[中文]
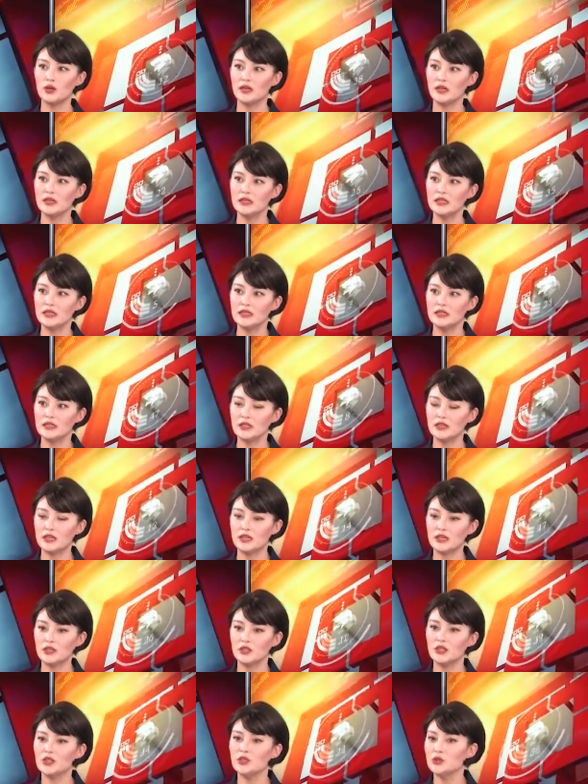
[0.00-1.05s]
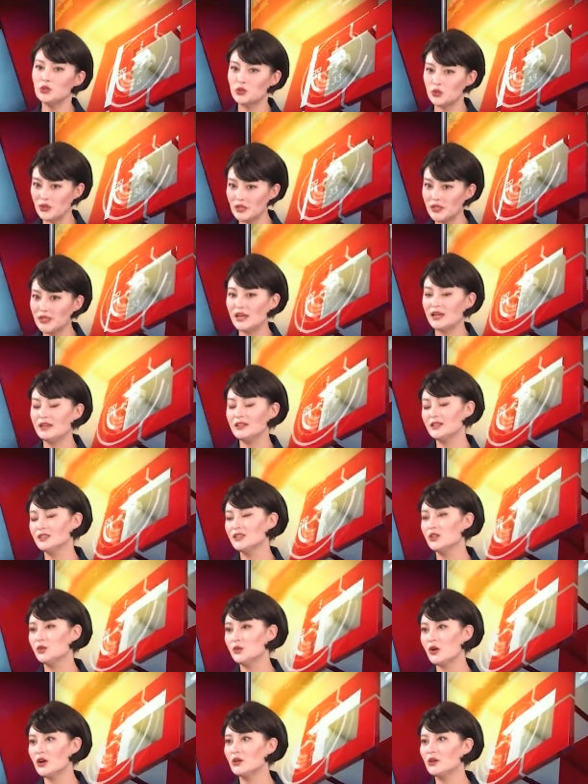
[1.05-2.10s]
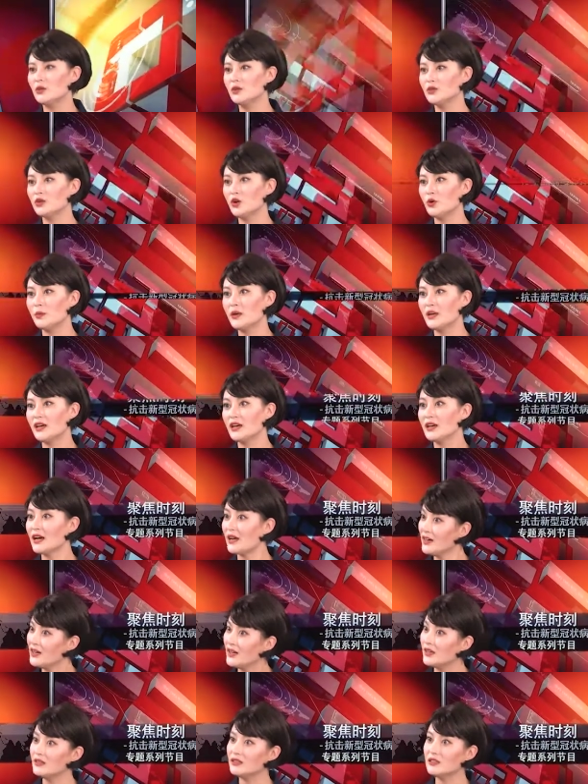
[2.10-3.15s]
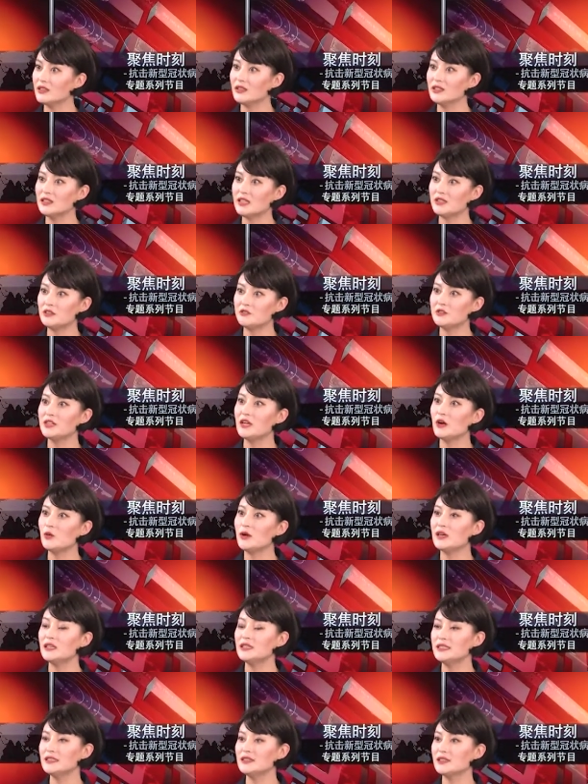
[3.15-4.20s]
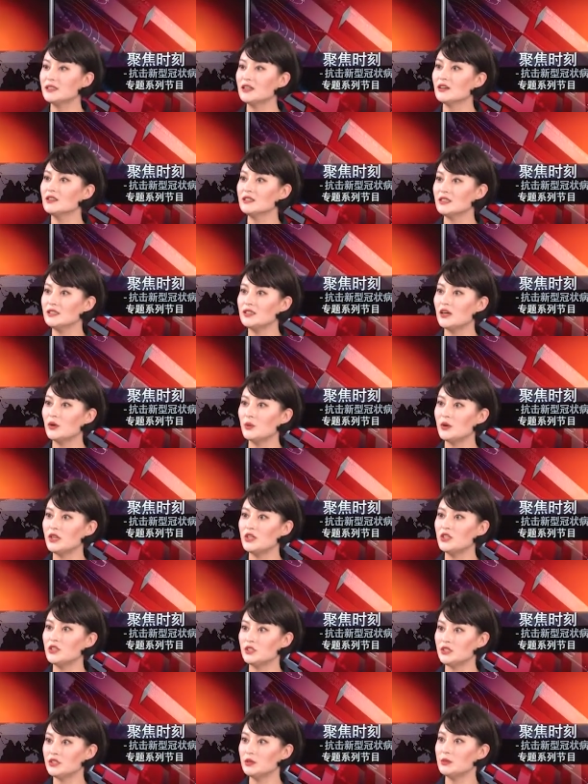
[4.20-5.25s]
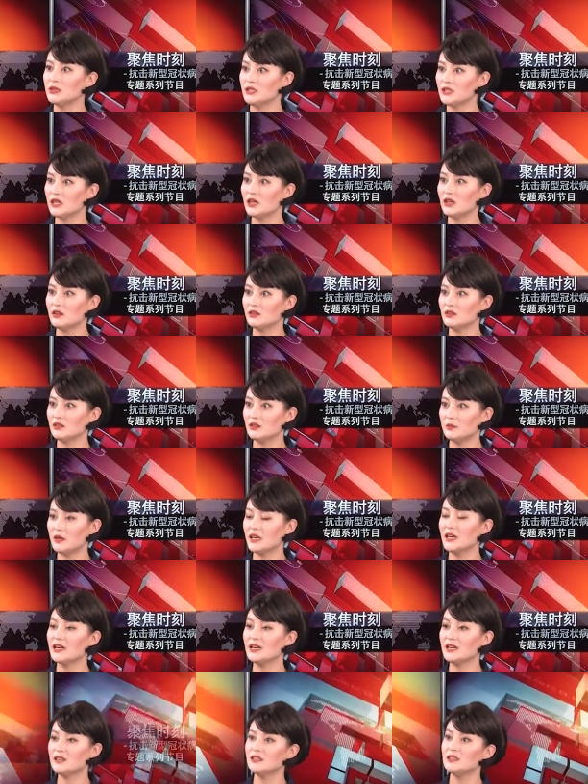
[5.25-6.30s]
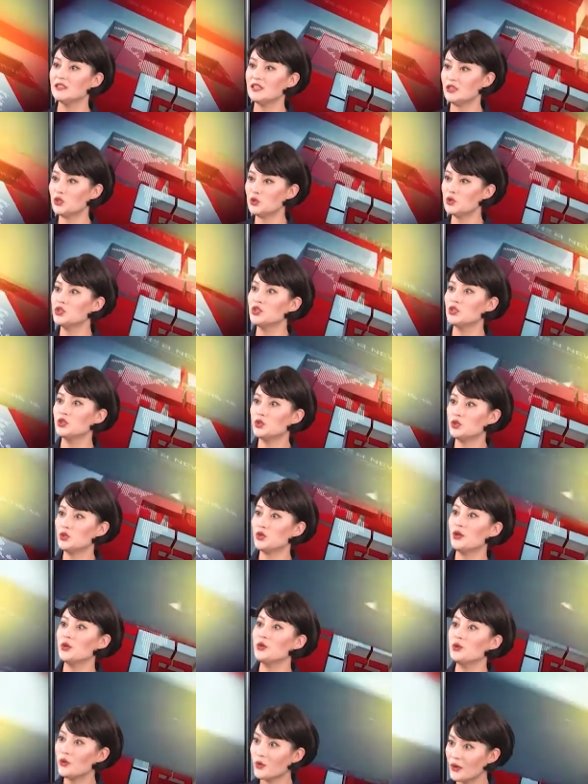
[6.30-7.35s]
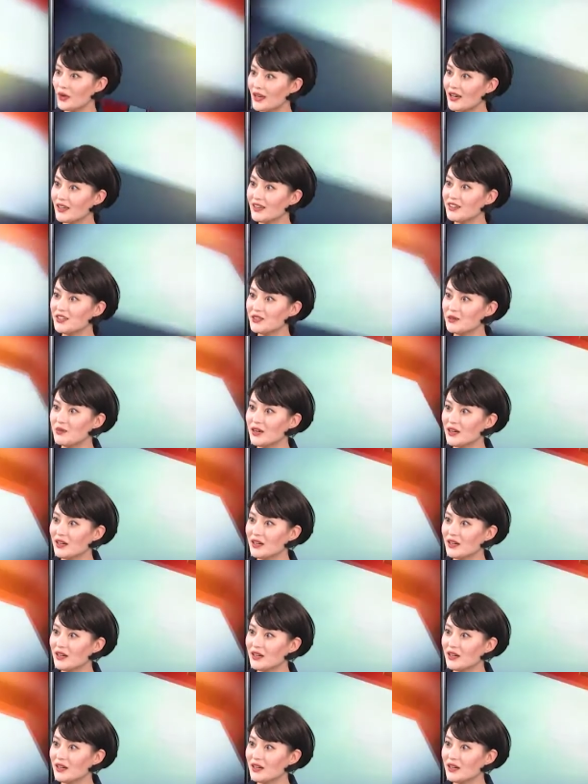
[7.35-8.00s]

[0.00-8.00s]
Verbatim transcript: 对，那虽然您的员工有被感染的，但是非常万幸的，到现在为止，基本上被感染的也都是痊愈回来了，对吧？